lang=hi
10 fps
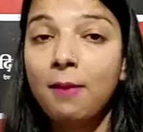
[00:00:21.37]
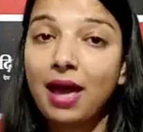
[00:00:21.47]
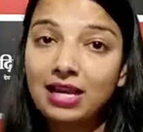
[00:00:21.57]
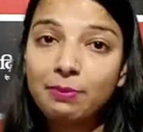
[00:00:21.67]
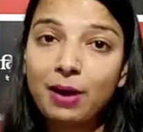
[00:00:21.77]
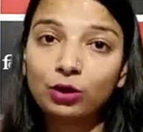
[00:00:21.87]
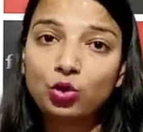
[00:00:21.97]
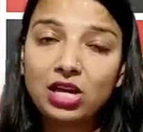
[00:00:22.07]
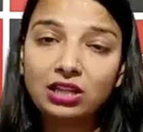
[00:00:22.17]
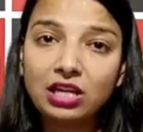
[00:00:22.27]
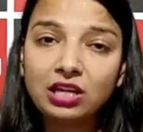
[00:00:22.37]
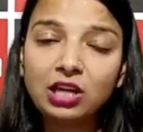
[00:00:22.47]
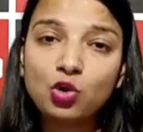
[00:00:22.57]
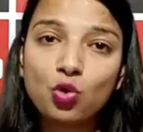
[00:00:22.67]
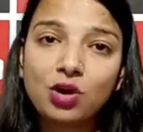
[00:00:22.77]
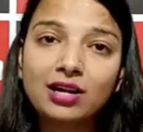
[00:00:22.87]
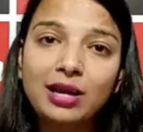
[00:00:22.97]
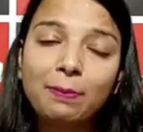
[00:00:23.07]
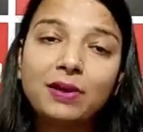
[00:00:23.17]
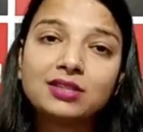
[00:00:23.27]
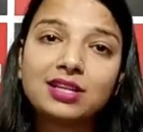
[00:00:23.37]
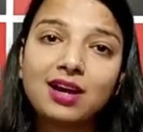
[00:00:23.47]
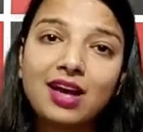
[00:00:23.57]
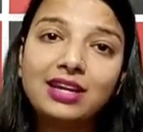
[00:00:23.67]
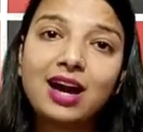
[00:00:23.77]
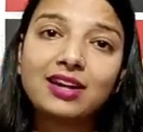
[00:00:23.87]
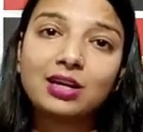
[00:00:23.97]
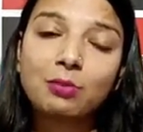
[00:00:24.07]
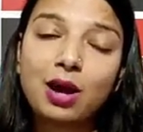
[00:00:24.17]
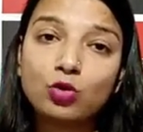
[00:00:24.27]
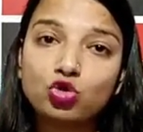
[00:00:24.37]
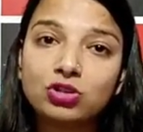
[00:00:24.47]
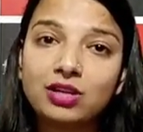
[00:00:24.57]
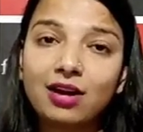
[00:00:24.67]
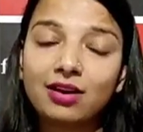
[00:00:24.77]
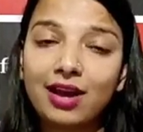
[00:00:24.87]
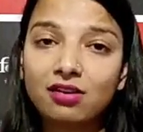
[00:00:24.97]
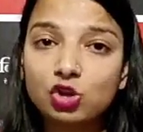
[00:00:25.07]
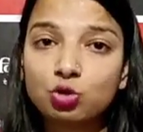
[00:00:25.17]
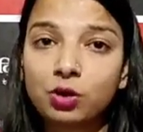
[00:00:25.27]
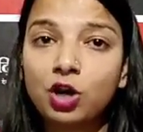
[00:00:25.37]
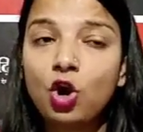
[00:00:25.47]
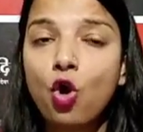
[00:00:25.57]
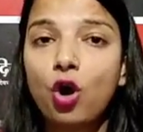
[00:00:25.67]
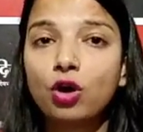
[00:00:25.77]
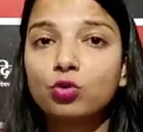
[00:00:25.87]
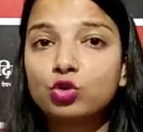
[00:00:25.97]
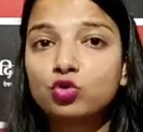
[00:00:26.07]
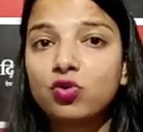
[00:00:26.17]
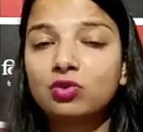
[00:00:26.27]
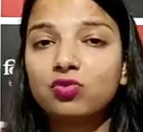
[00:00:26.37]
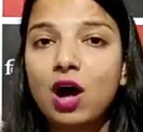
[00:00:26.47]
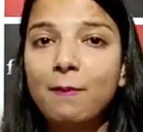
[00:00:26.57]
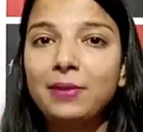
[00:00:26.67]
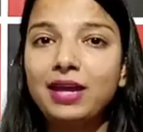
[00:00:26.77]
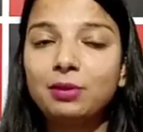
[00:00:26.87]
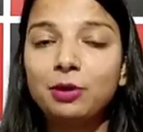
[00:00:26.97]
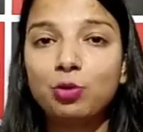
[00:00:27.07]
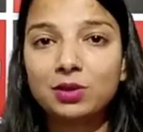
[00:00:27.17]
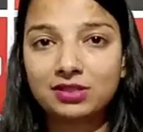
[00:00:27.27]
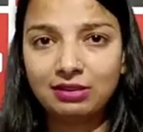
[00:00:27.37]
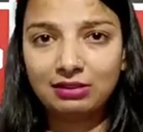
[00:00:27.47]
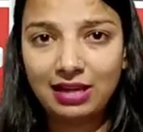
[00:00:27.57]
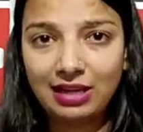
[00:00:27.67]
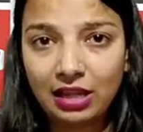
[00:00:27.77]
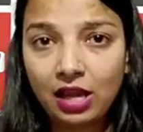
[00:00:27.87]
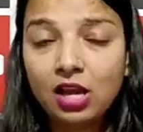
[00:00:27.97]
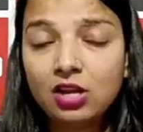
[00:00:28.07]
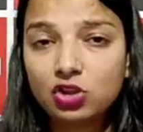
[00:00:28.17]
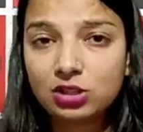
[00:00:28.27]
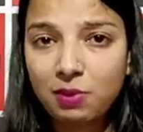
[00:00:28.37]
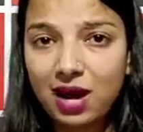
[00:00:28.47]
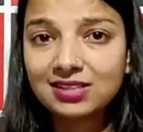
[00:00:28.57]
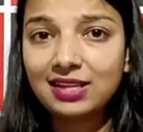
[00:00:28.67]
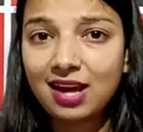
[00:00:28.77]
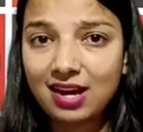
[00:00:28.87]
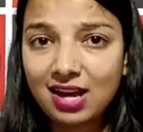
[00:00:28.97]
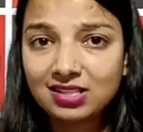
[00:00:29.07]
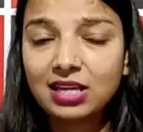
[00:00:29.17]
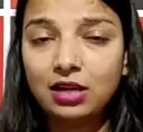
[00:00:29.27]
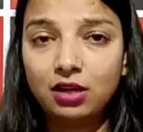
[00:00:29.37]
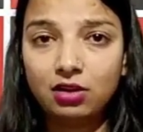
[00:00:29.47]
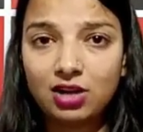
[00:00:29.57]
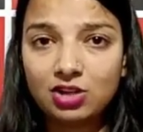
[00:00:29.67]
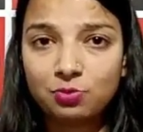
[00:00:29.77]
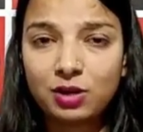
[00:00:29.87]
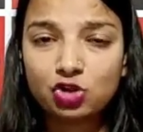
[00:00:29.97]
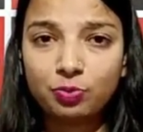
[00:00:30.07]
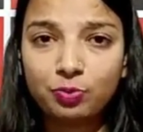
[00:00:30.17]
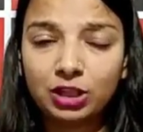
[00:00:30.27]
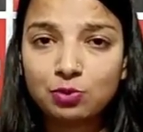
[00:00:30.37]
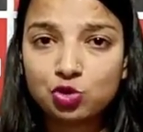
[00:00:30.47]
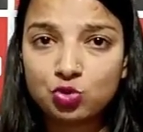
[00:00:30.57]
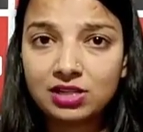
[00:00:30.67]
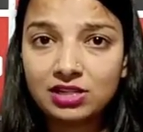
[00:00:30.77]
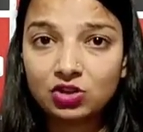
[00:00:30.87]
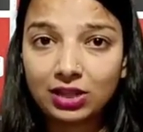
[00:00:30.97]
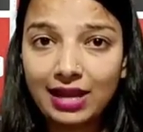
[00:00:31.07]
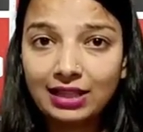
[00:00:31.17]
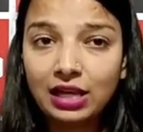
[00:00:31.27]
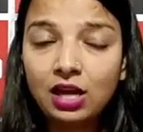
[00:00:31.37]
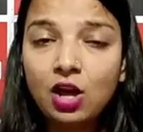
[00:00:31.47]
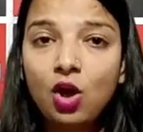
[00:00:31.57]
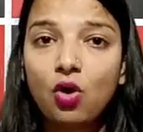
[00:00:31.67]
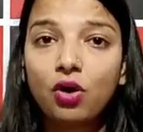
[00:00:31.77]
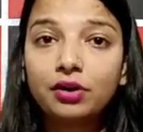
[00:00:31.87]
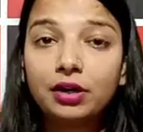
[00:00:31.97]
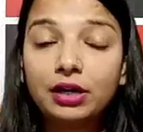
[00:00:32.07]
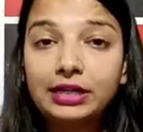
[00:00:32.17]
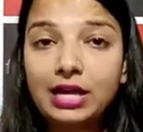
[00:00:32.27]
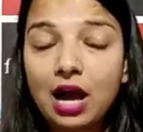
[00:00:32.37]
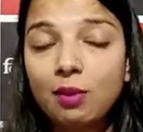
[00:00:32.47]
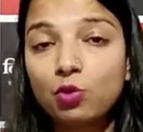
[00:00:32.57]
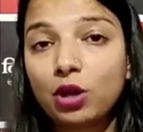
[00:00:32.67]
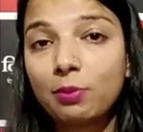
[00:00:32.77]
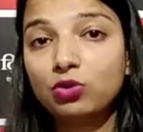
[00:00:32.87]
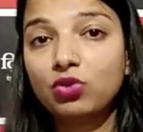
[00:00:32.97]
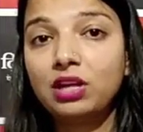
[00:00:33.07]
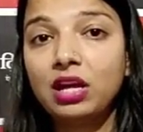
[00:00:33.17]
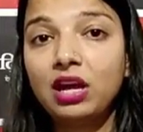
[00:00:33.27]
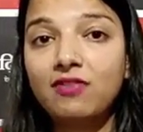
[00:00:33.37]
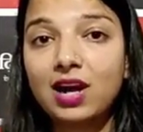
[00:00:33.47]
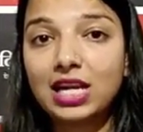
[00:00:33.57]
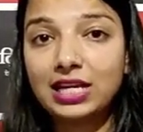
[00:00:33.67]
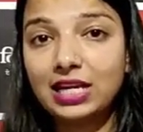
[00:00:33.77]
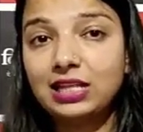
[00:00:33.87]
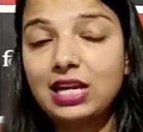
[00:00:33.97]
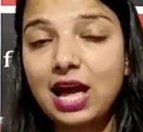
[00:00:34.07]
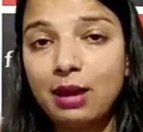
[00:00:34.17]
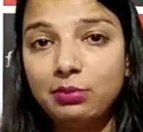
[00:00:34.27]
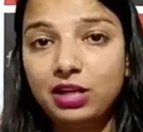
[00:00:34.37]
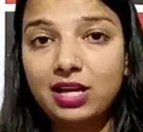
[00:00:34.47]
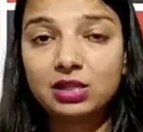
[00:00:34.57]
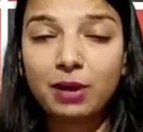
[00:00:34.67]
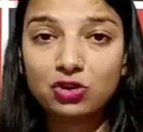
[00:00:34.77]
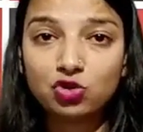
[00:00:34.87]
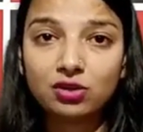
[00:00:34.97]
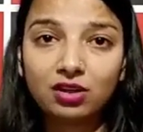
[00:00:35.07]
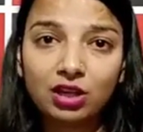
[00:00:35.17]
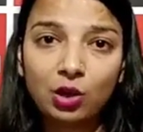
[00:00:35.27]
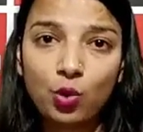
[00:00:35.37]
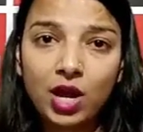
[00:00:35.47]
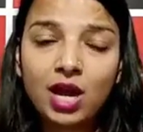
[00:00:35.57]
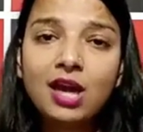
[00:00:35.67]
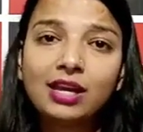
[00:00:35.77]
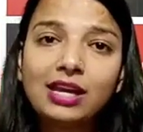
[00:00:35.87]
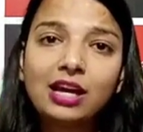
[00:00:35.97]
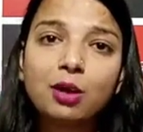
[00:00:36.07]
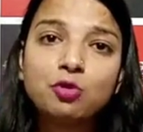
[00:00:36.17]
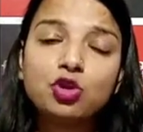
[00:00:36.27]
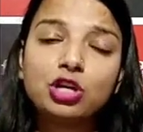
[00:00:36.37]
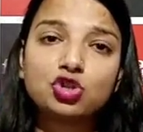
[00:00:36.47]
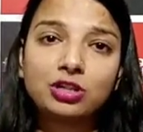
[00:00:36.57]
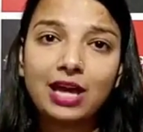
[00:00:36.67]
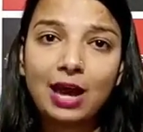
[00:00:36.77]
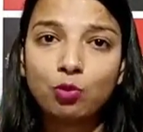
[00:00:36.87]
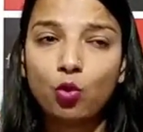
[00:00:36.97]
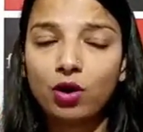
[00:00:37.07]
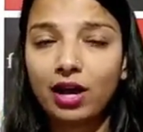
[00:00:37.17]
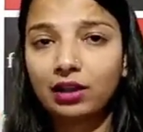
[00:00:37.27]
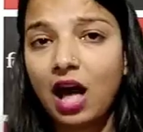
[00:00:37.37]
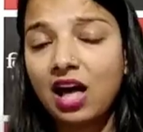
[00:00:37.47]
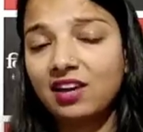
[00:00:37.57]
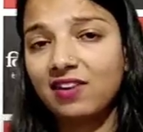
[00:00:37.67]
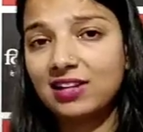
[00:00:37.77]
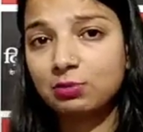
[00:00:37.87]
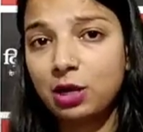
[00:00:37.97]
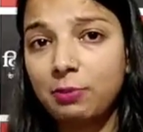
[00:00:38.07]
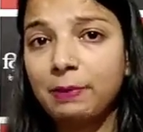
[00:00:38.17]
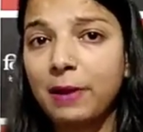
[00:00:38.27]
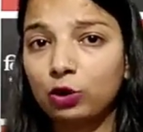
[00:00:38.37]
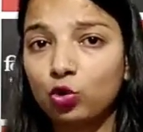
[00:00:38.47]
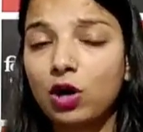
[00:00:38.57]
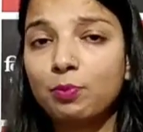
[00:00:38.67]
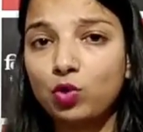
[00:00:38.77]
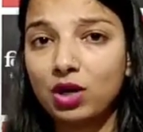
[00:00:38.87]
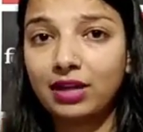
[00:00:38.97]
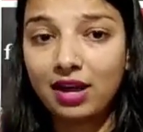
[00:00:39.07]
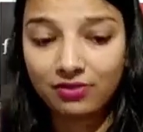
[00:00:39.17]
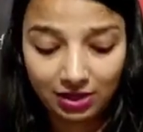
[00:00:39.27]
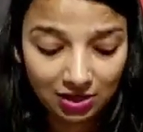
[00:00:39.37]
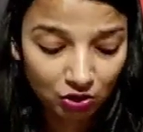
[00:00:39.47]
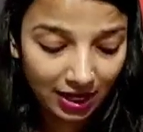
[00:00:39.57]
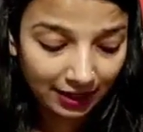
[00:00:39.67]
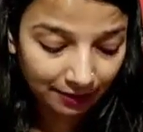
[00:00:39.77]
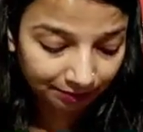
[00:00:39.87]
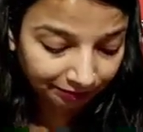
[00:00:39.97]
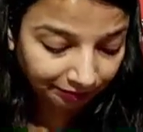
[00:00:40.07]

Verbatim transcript: पहली बात तो ये थी कि योगा डे पर सरकारी कार्यक्रम आयोजित किया गया रिज पर और उस वक्त वहाँ मेयर भी उपस्थित नहीं थे जिस बात से नाराजगी राज्यपाल शिव प्रताप शुक्ल ने जताई थी और यहाँ मुख्यमंत्री ने हवाला ये दिया है मीडिया से बातचीत करते हुए कि ये कम्युनिकेशन गैप हो गया था आने वाले समय में इन बातों का पूरा ध्यान रखा जाएगा